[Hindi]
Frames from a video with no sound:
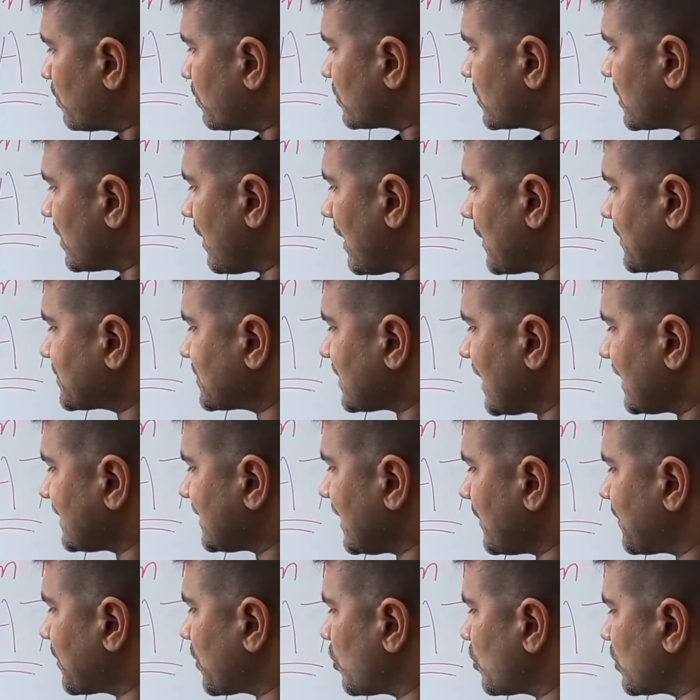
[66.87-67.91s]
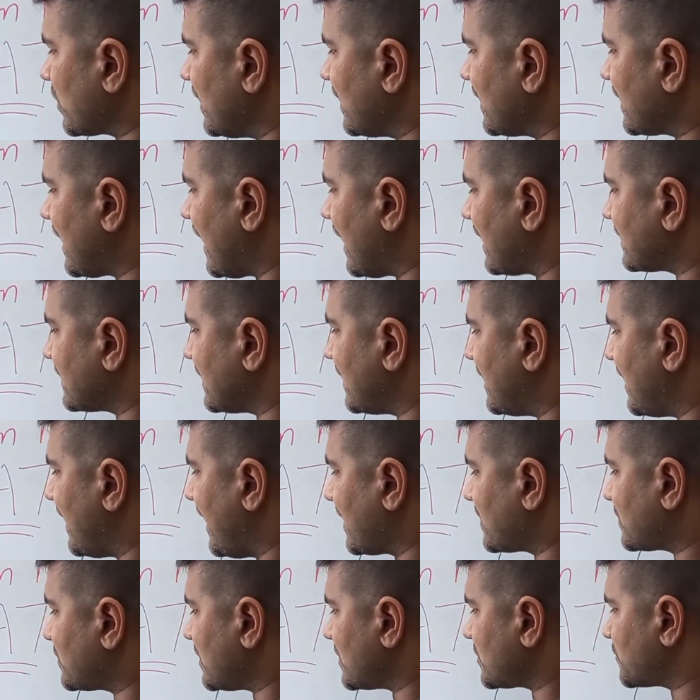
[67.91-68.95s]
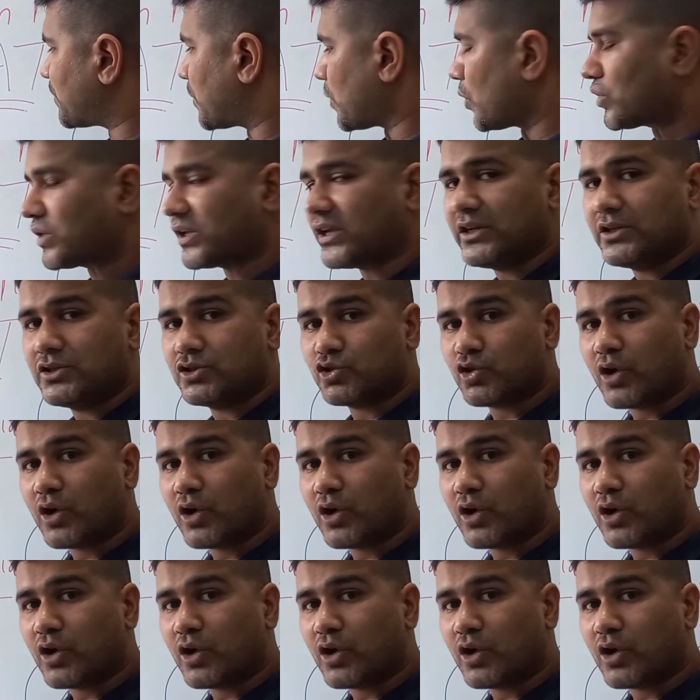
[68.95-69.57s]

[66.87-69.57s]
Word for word: जब आप ज़्यादा प्रोटीन खाते हैं एक्सेस प्रोटीन